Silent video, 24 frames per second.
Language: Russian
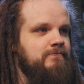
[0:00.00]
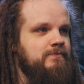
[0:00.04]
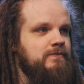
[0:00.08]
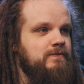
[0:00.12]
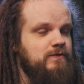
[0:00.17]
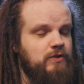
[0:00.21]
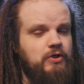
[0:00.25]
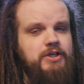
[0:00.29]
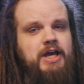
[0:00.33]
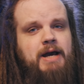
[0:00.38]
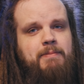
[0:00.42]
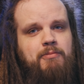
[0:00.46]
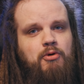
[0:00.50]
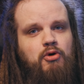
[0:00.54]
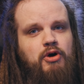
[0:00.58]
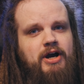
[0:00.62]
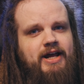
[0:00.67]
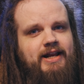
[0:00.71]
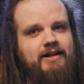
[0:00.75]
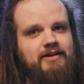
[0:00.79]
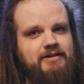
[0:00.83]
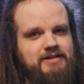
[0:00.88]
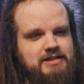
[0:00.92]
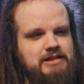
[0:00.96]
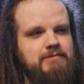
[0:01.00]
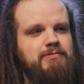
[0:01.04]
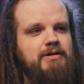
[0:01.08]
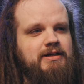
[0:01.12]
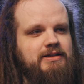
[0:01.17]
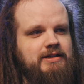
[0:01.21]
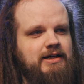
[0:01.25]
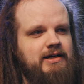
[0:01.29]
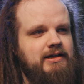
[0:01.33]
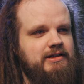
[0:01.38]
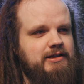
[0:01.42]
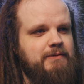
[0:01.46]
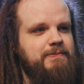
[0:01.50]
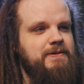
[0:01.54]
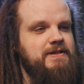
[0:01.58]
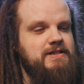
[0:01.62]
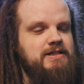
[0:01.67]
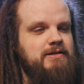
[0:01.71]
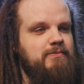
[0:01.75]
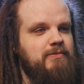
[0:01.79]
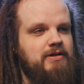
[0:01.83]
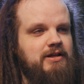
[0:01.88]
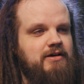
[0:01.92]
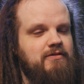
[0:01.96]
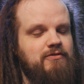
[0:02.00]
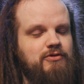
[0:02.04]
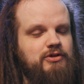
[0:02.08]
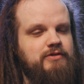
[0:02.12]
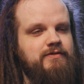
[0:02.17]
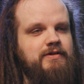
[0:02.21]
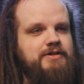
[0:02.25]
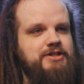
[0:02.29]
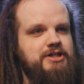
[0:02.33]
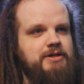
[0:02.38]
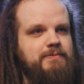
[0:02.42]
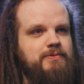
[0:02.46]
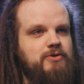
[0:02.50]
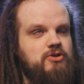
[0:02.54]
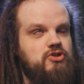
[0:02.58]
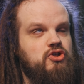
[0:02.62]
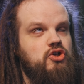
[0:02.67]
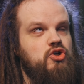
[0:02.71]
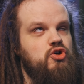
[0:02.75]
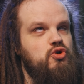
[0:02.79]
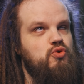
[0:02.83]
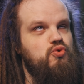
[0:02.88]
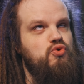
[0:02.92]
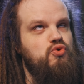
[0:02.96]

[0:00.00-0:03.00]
Но я бы угорел, если бы это эта песня была. Вот вообще просто...